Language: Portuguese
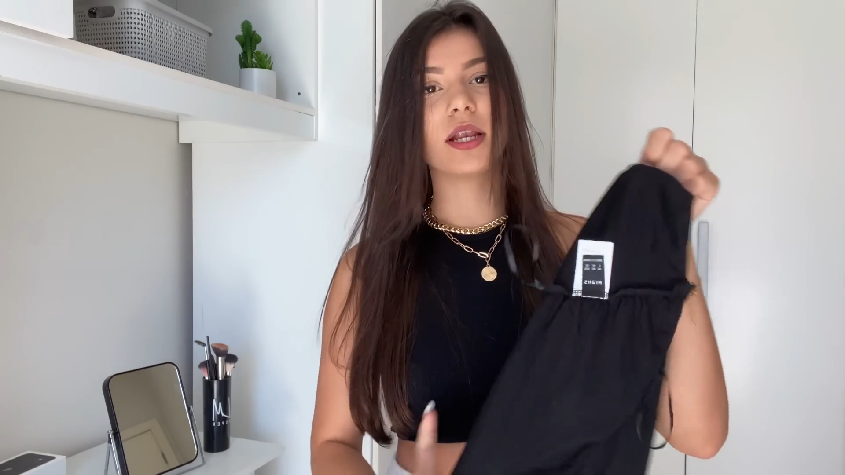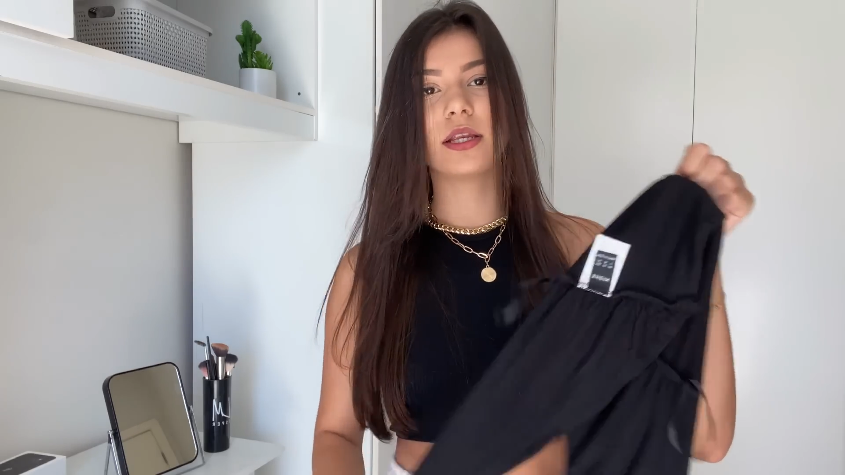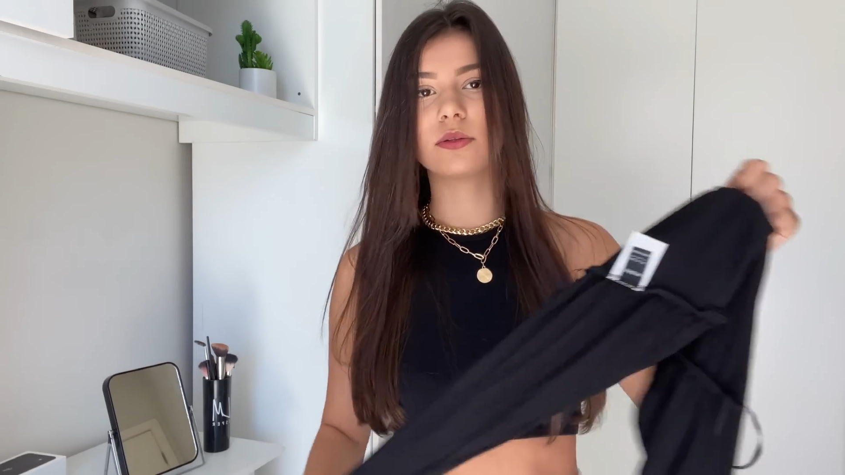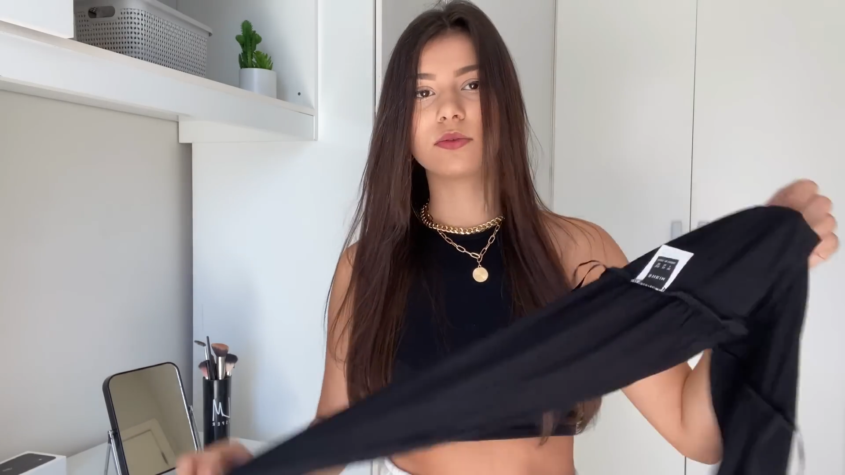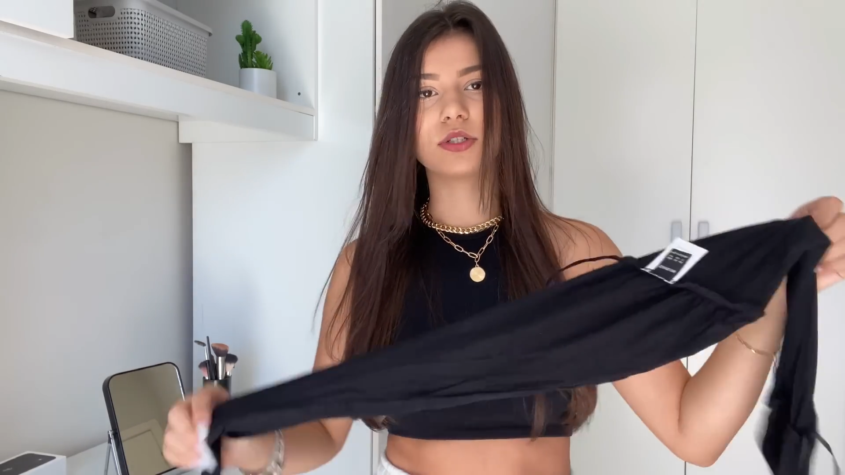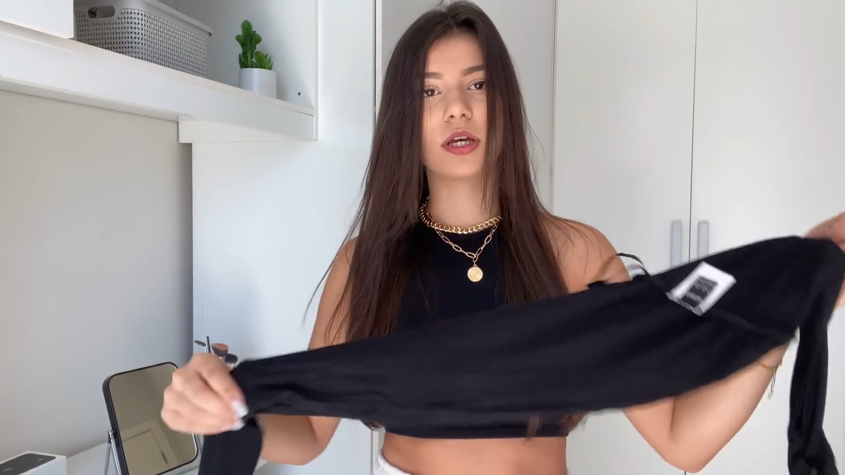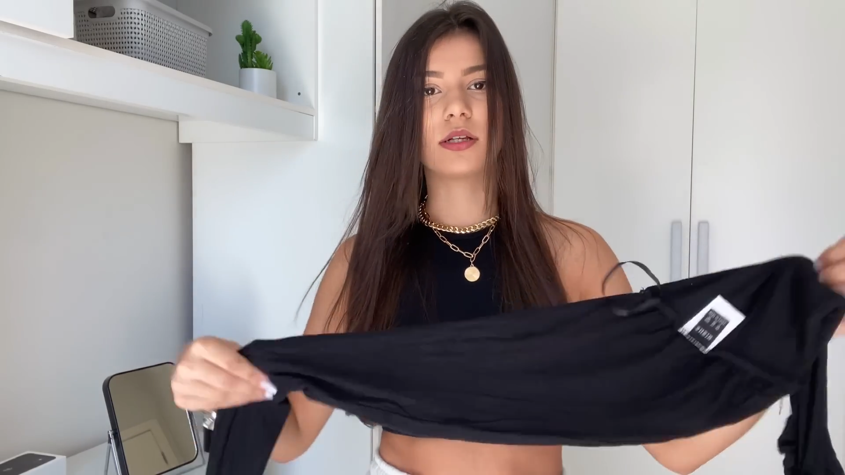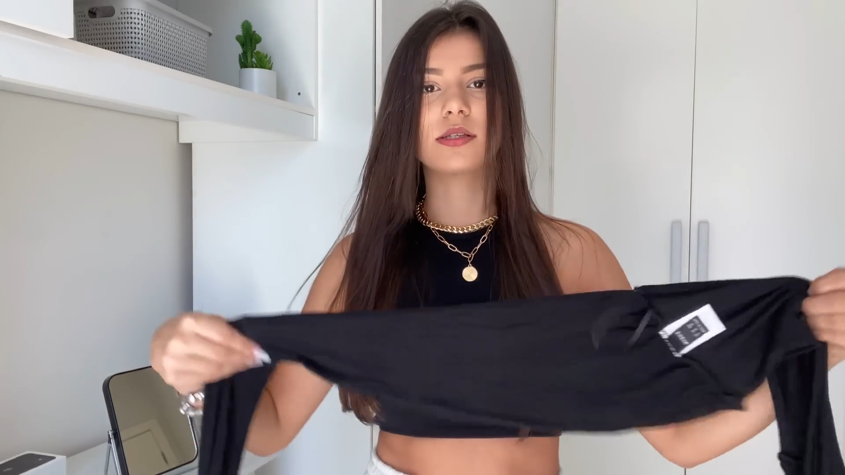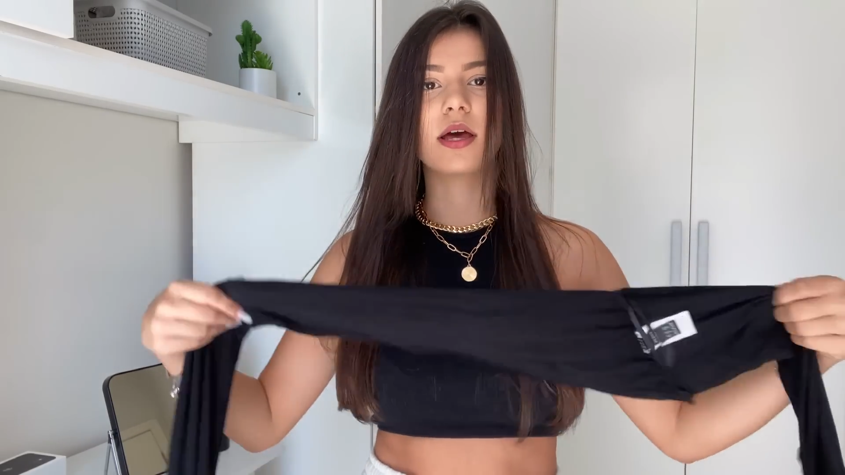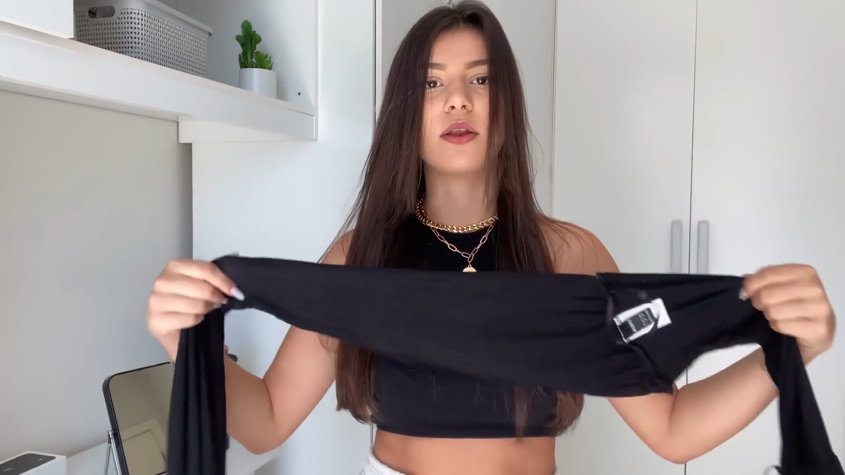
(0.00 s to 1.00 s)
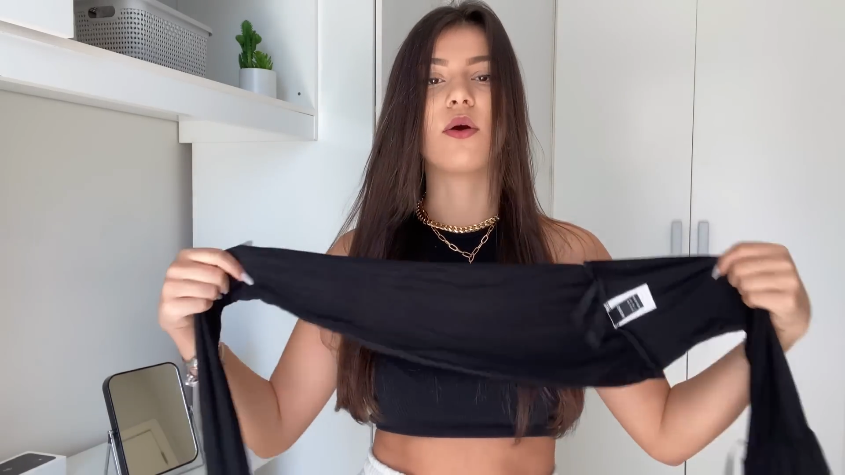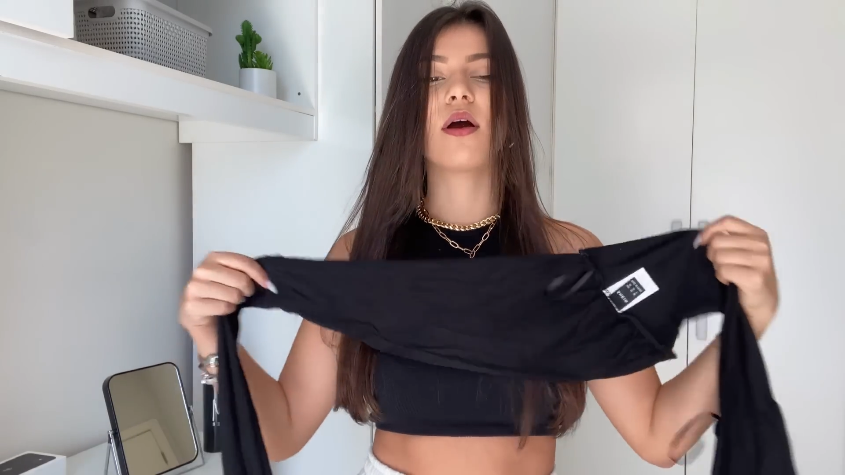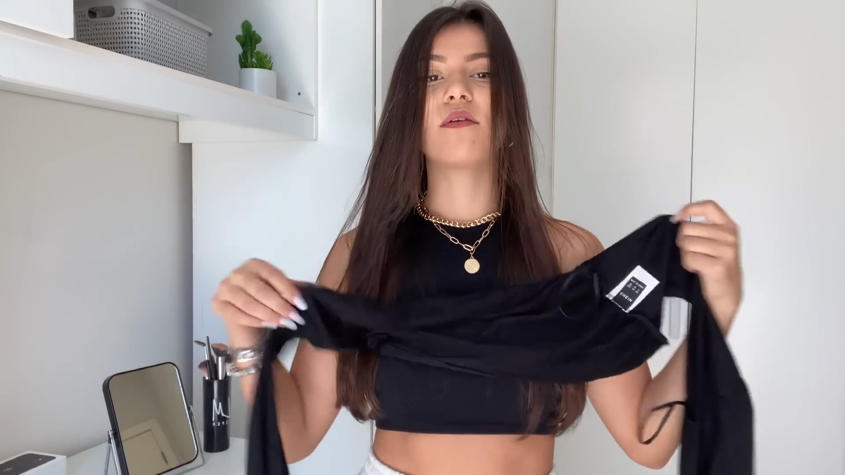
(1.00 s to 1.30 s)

lindo, gente, sério.